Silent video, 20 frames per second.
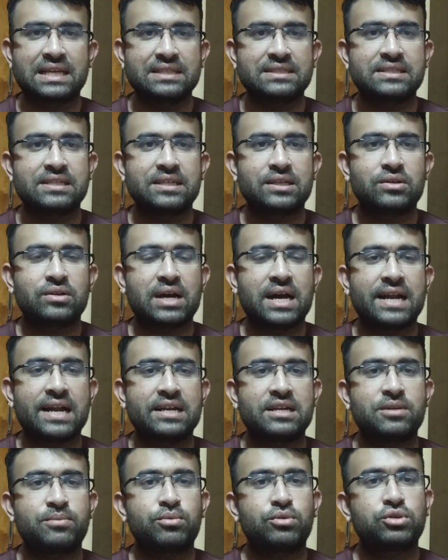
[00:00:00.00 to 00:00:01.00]
এছাড়াও
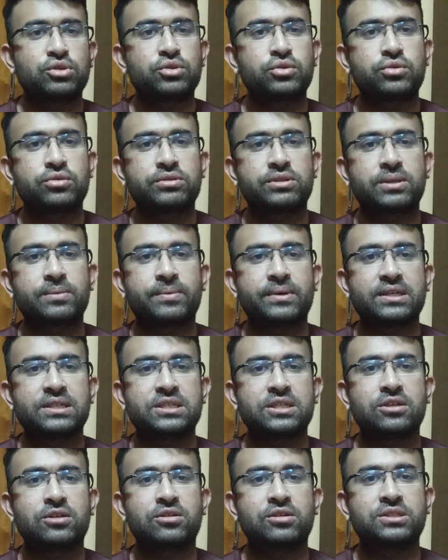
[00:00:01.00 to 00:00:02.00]
আরেকটা প্রশ্ন করতে পারে
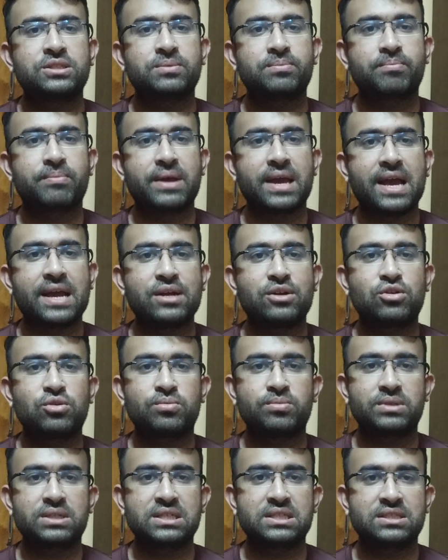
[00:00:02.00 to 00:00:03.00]
সেটা হচ্ছে ব্যাংক
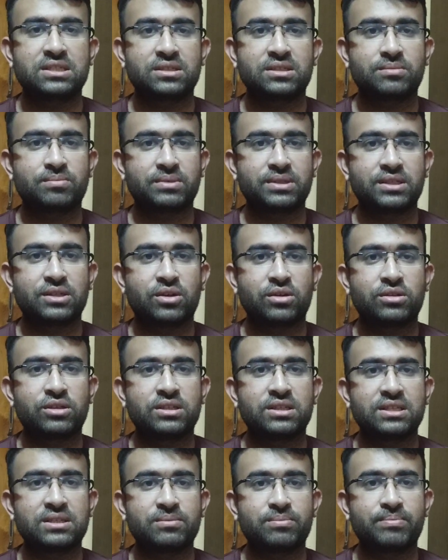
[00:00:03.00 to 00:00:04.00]
অফ স্টেটমেন্ট
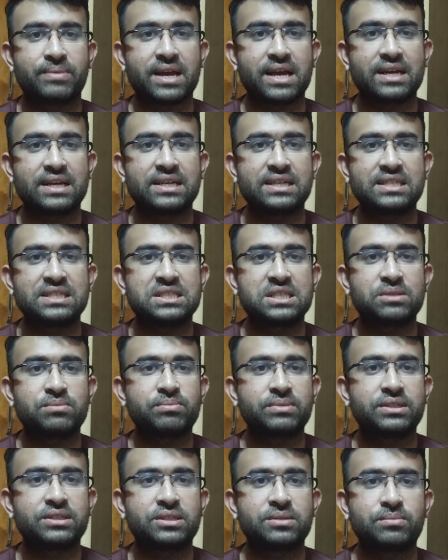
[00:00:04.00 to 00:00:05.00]
অর্থাৎ ব্যাংকের
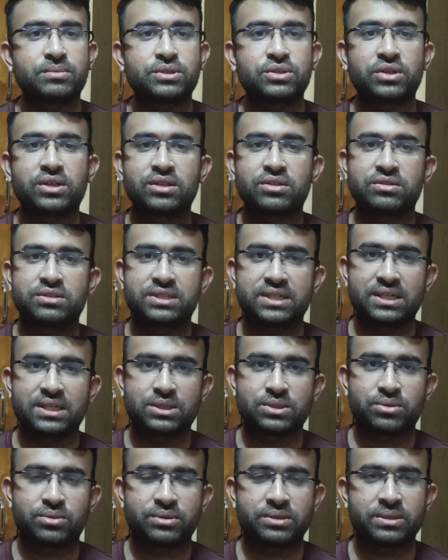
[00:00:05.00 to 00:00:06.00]
স্টেটমেন্টের বিষয় কিন্তু
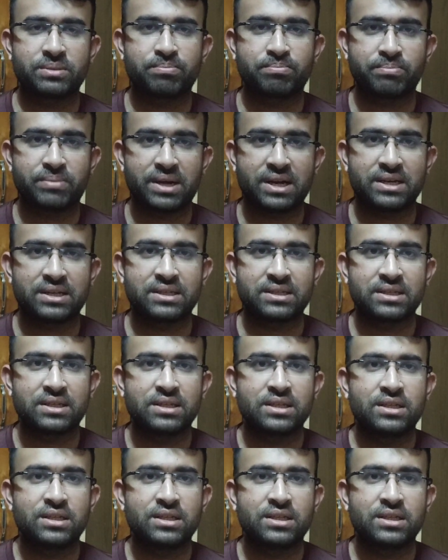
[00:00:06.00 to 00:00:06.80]
জিজ্ঞেস করতে পারে